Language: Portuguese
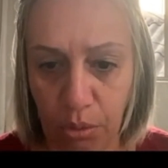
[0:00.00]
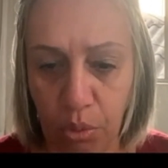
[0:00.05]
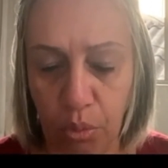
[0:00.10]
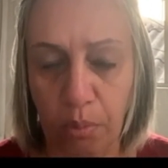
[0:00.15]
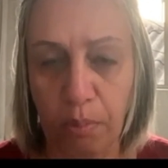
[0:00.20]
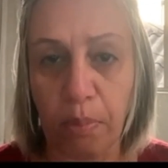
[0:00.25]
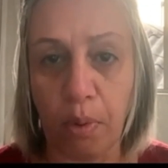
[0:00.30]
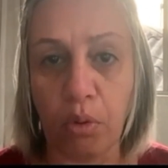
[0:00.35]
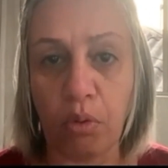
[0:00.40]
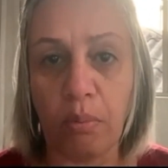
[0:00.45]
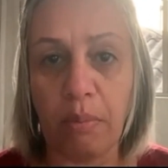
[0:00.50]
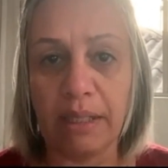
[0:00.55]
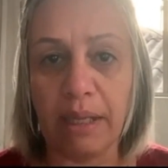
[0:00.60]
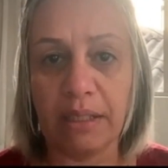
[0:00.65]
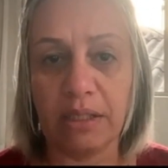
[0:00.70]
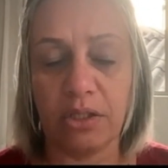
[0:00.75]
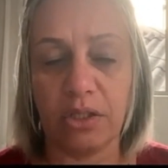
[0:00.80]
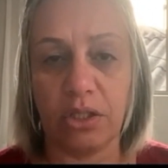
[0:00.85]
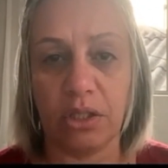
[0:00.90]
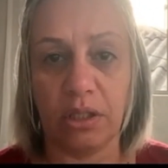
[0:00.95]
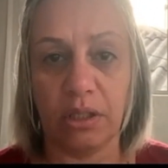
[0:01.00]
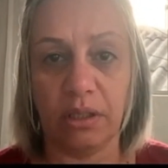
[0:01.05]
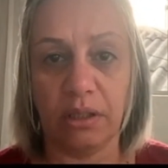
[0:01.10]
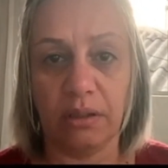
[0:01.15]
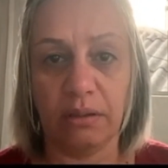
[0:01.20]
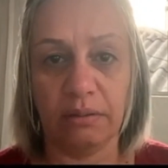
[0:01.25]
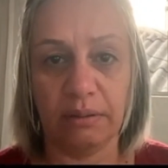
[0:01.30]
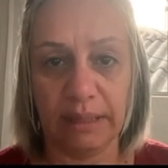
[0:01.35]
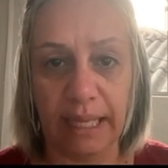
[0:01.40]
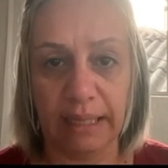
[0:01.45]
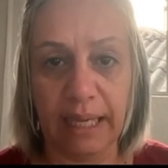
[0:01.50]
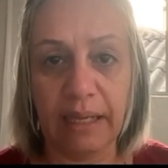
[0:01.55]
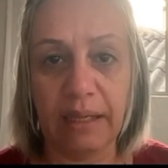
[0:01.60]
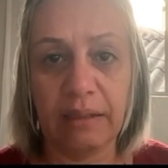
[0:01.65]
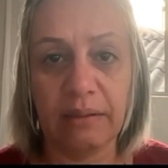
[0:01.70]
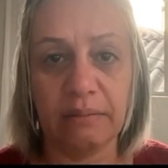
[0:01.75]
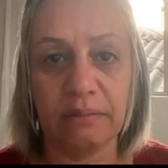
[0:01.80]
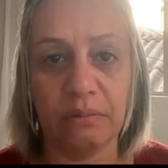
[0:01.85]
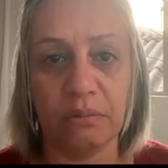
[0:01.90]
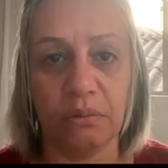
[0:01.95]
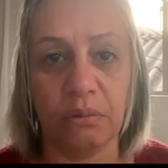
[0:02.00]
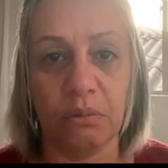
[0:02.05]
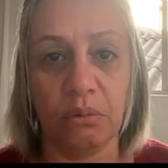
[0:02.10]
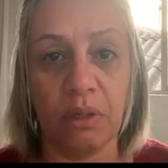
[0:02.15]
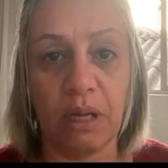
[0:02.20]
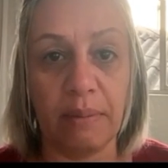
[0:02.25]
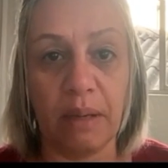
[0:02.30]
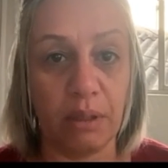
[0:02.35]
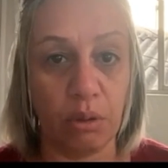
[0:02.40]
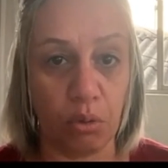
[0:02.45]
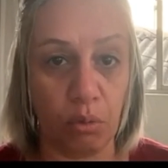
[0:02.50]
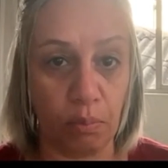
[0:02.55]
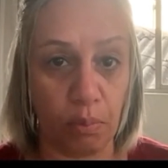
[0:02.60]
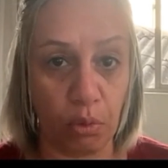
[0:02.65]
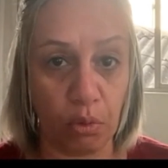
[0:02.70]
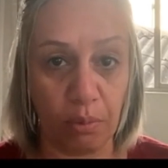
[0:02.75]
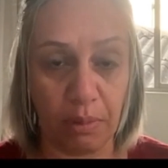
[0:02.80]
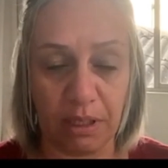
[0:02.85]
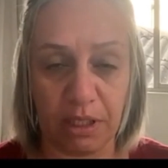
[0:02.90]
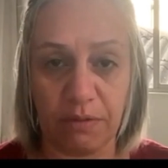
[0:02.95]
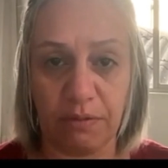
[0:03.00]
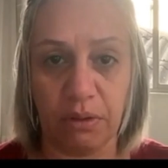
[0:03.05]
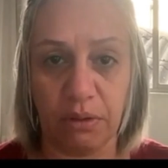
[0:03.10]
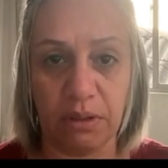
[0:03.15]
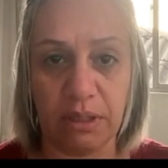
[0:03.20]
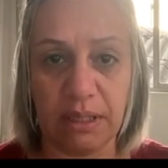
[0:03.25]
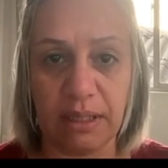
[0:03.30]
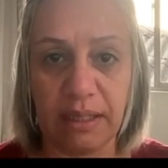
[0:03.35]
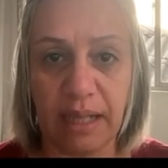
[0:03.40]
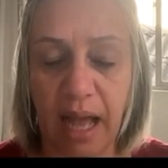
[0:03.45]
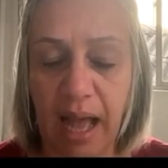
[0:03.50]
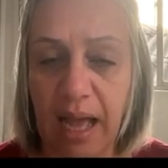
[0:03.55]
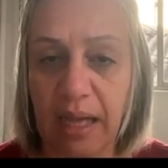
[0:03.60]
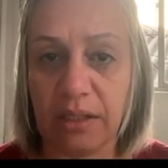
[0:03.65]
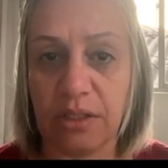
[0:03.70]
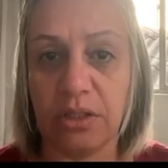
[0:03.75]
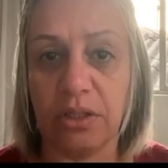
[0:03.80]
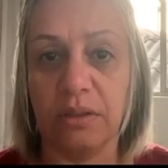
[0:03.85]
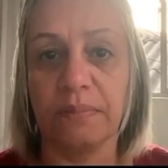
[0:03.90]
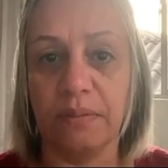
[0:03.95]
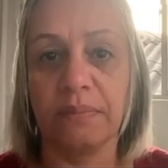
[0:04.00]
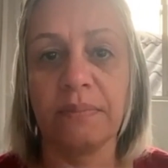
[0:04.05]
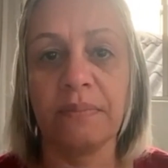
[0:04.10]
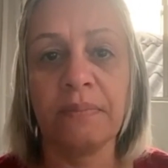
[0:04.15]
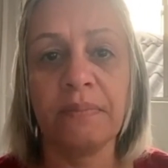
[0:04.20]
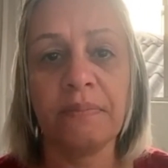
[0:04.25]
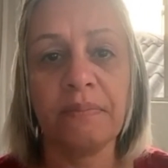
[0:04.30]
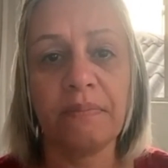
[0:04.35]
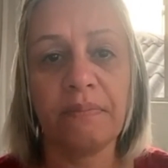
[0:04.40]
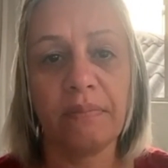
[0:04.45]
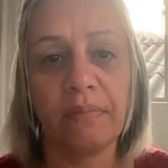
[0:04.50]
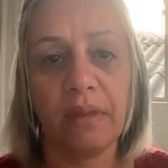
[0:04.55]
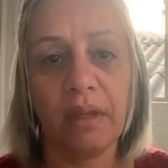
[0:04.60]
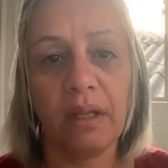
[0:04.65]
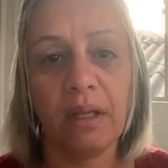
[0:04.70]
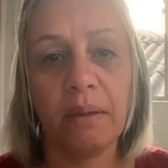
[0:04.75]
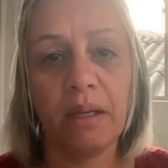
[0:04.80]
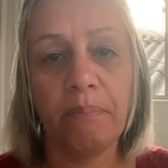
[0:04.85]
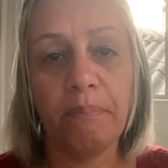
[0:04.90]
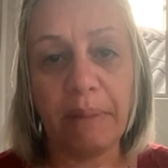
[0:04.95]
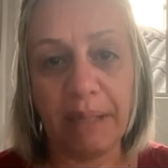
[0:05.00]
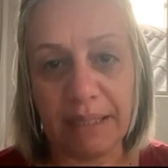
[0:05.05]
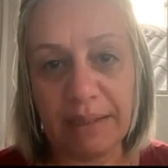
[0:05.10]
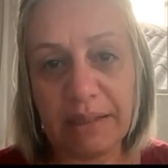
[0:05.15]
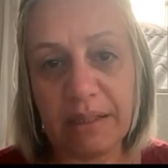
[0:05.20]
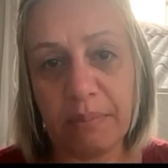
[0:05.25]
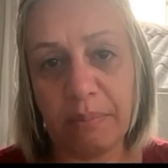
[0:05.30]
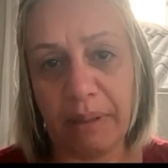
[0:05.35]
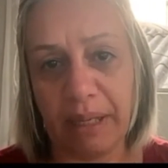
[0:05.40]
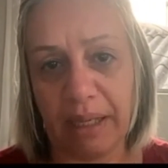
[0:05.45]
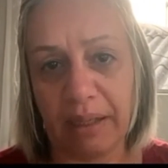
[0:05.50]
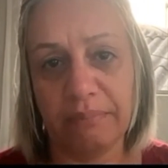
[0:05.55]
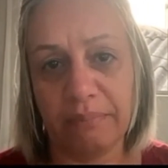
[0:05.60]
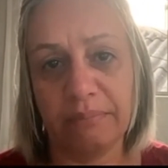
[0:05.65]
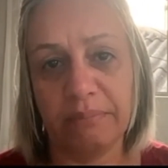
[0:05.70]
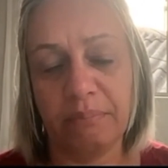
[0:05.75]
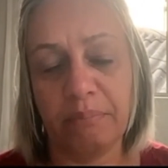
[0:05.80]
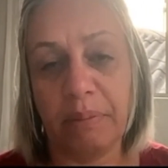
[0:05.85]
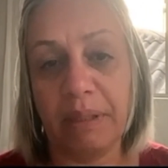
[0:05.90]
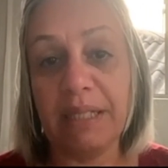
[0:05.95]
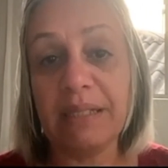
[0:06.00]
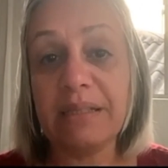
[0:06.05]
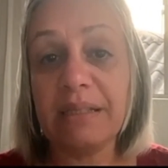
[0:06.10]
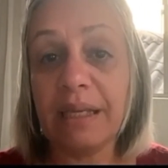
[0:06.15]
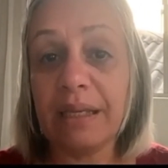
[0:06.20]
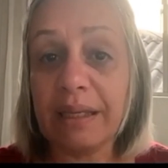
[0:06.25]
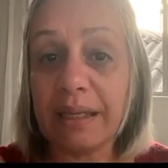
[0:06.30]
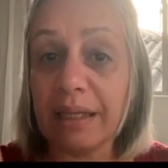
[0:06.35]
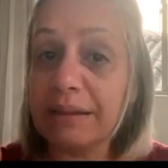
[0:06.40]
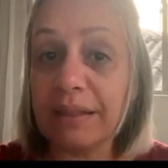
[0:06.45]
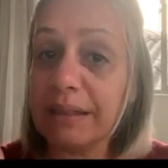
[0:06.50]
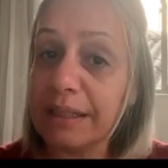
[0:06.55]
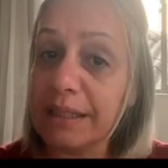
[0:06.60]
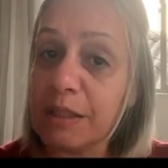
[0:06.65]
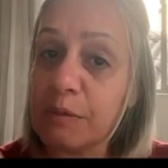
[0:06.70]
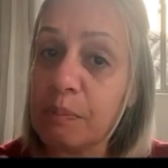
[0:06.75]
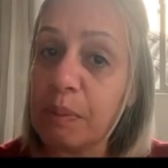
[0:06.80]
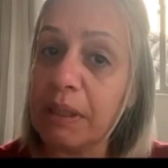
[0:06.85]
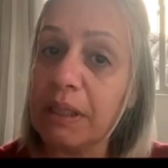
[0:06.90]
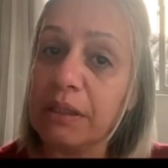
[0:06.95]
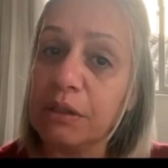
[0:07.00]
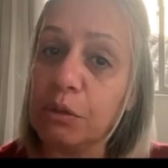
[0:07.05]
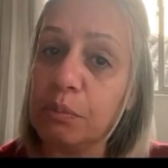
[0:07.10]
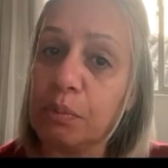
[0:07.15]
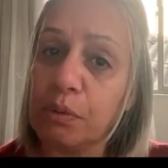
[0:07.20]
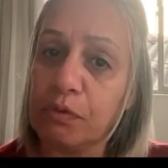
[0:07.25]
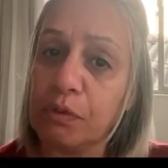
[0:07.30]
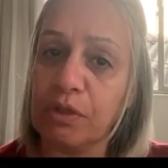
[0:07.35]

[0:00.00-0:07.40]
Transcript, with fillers: com um pouco mais de, né, o caminhão com um pouco mais de velocidade, pense bem, Pensa em quem está esperando